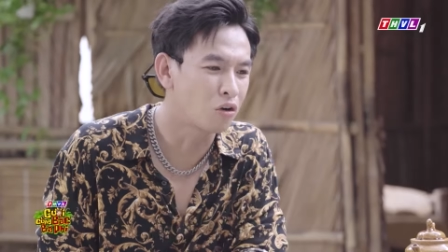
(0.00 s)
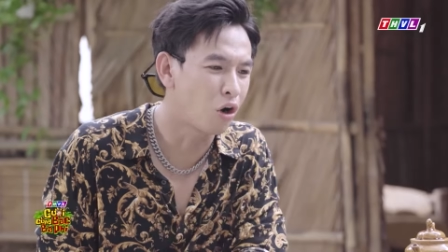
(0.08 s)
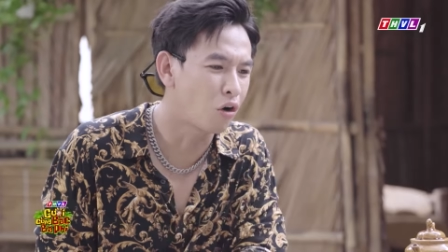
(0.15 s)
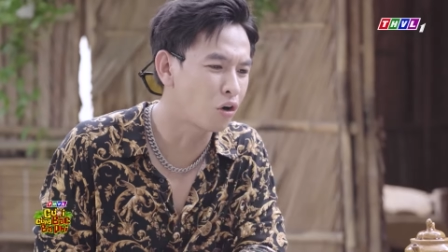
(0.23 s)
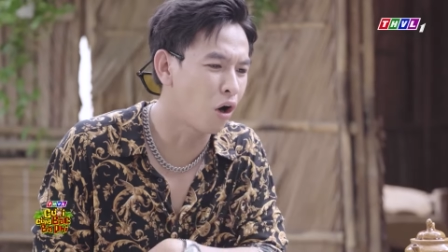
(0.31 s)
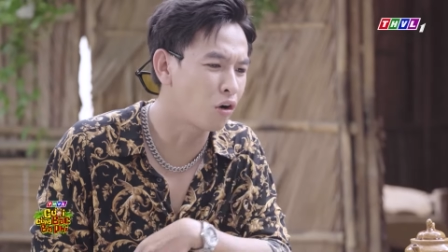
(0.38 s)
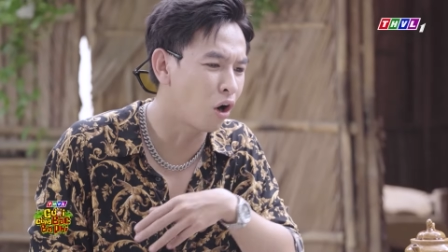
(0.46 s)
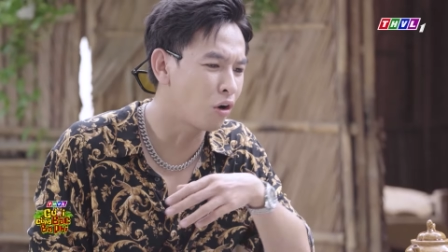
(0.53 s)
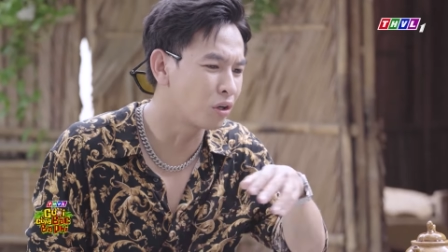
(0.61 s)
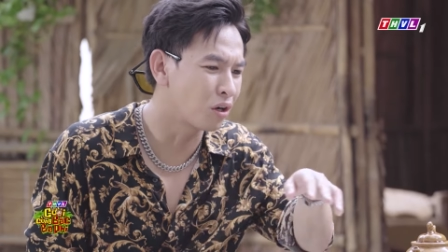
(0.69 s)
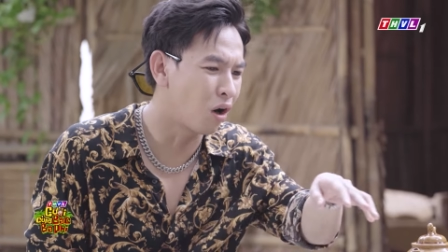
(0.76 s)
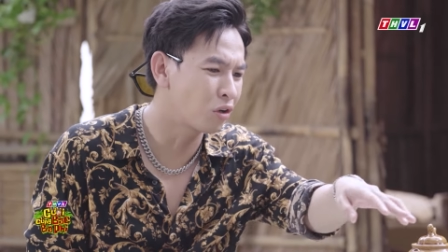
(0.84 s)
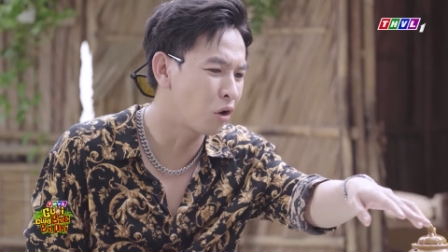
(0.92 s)
thôi thôi thôi thôi
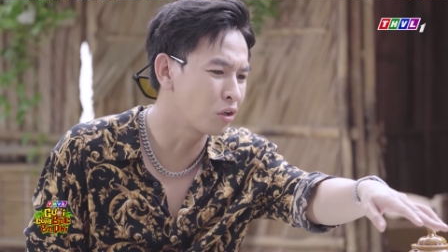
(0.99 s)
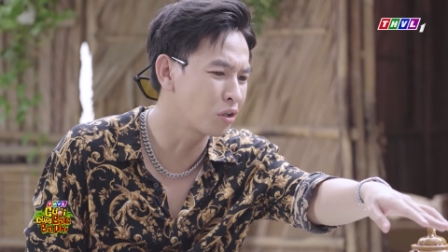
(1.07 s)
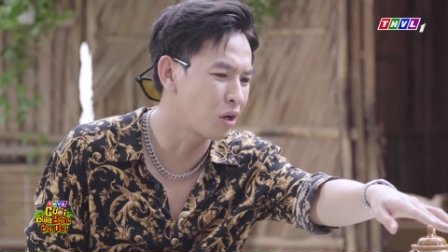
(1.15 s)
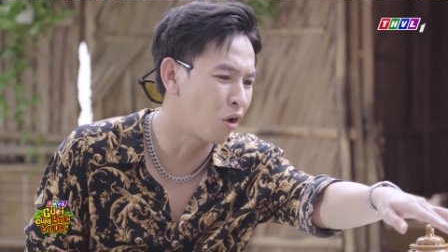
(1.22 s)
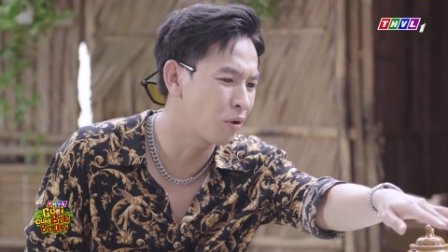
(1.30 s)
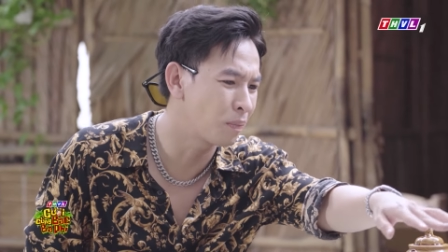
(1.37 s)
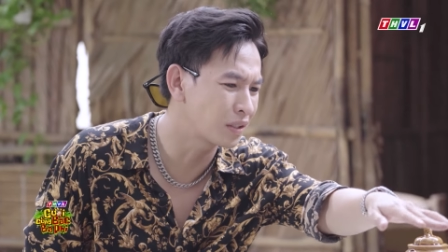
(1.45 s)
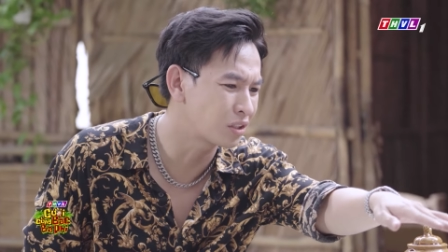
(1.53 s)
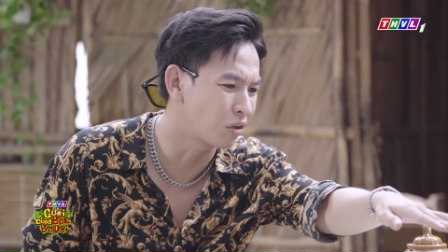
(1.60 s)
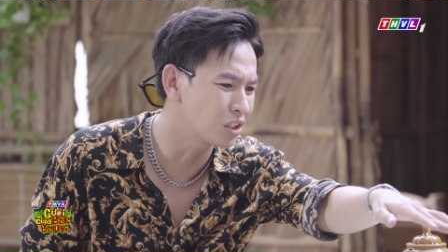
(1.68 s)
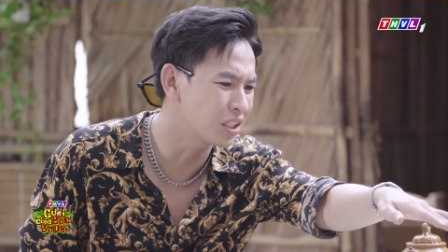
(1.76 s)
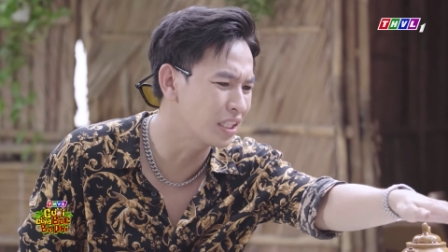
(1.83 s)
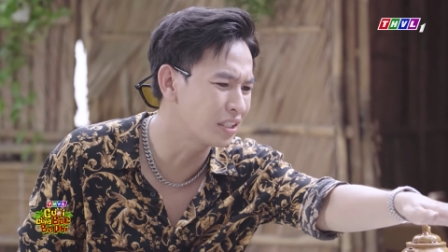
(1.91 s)
được rồi thôi được rồi
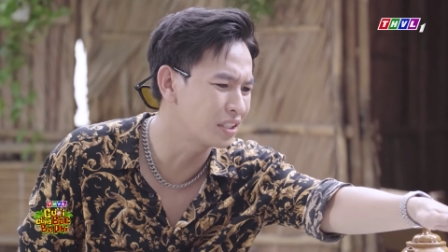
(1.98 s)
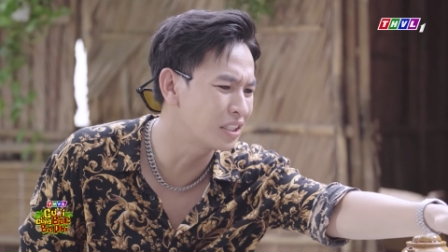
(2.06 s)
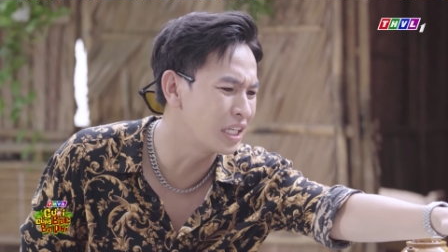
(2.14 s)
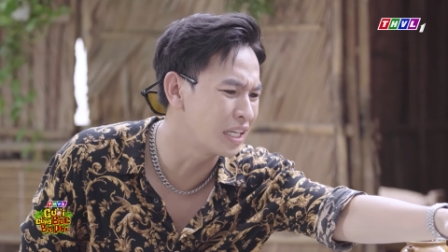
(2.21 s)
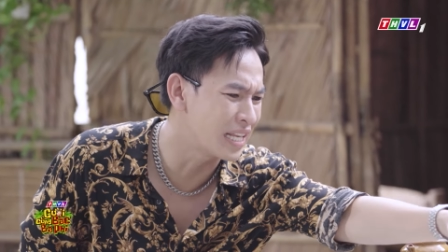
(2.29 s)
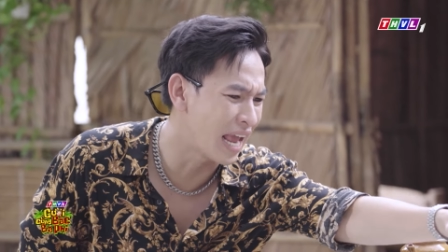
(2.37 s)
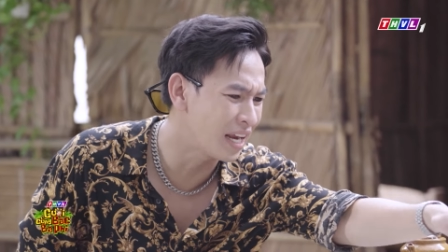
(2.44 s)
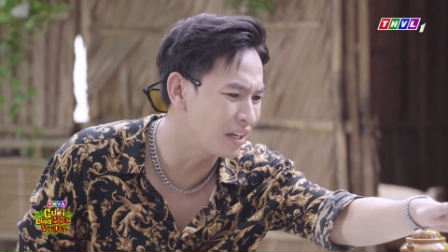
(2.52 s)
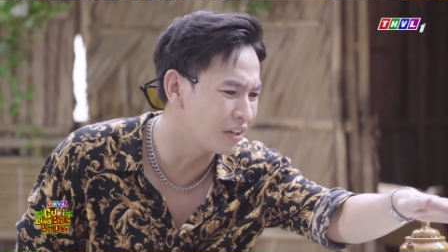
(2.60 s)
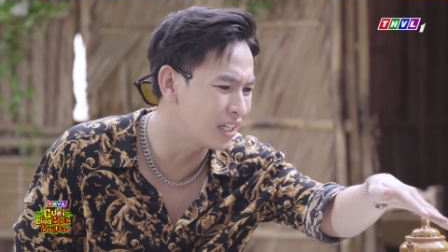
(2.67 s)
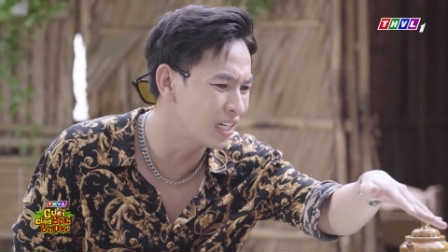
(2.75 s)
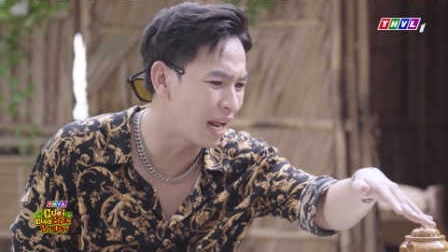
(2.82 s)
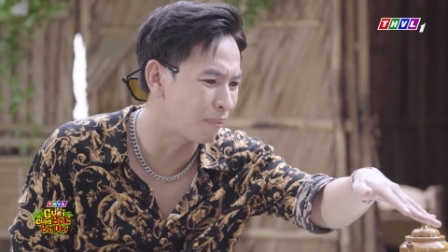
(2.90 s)
thôi cái gì vậy
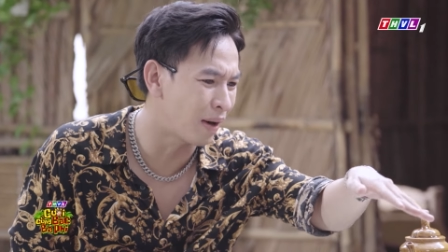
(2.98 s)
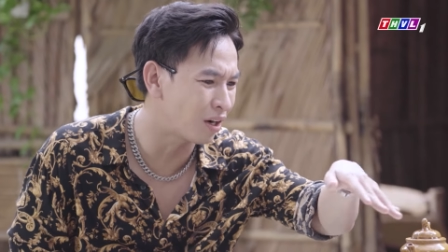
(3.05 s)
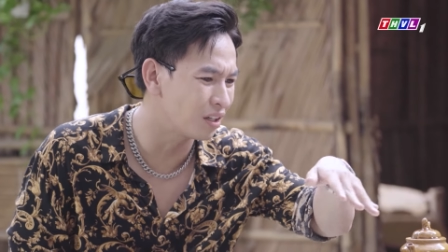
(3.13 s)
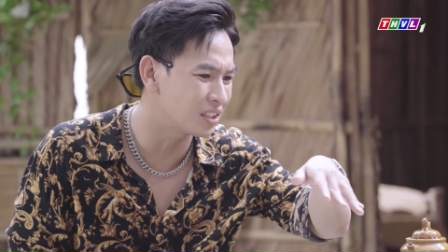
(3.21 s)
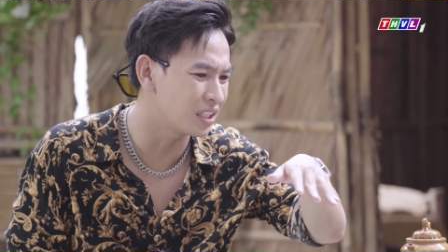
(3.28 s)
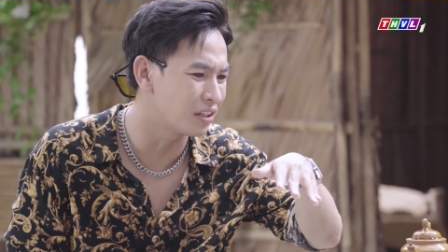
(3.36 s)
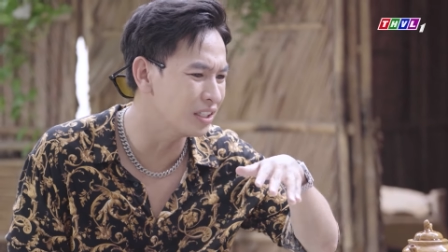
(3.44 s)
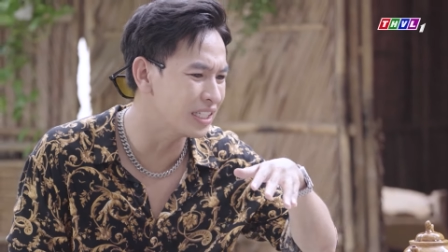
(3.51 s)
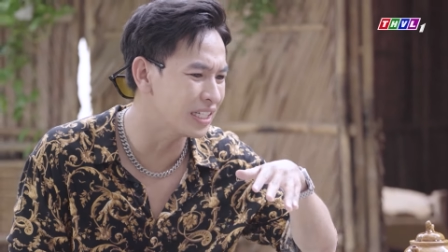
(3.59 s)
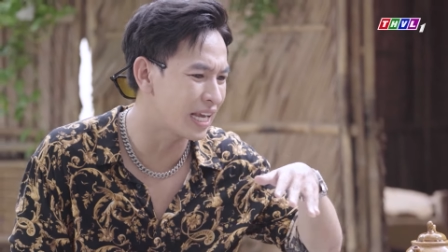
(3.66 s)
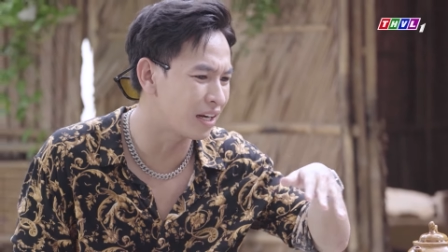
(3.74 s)
điện làm mặt dữ gì